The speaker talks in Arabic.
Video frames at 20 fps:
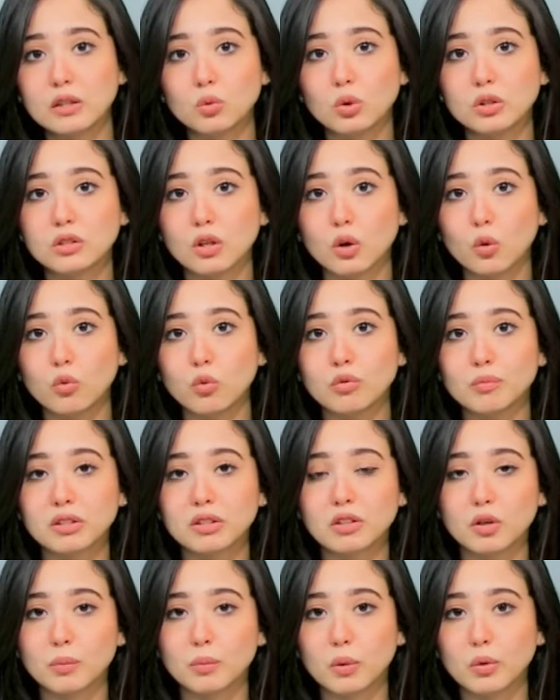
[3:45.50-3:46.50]
والتقويم
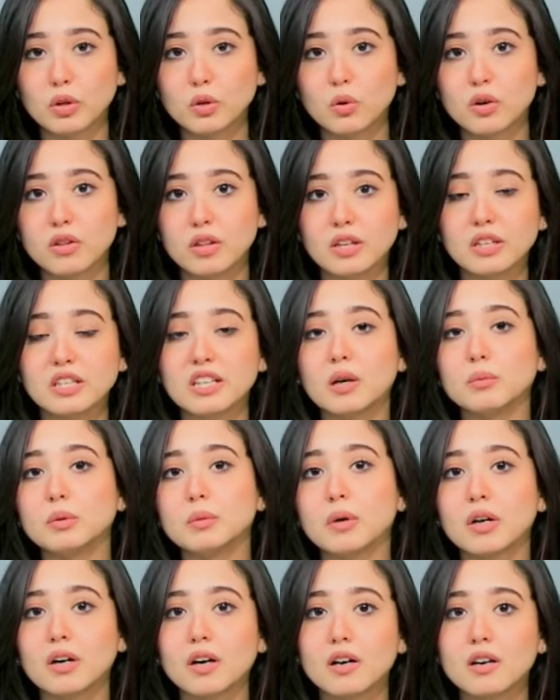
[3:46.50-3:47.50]
التربوي وذلك
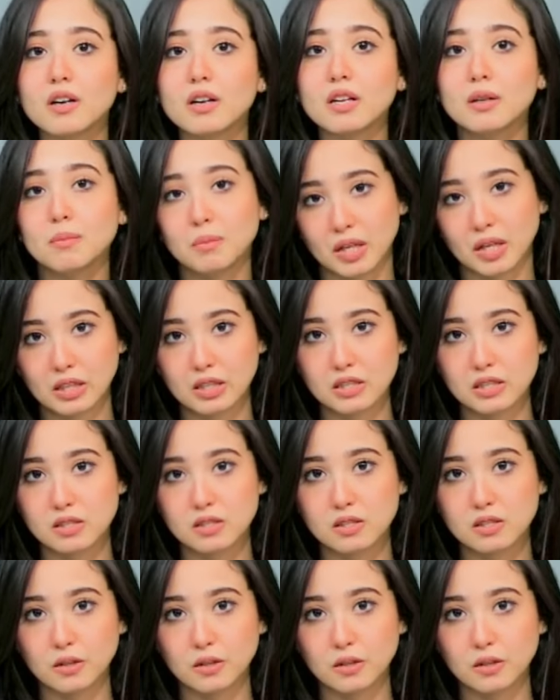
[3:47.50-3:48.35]
بمقر المركز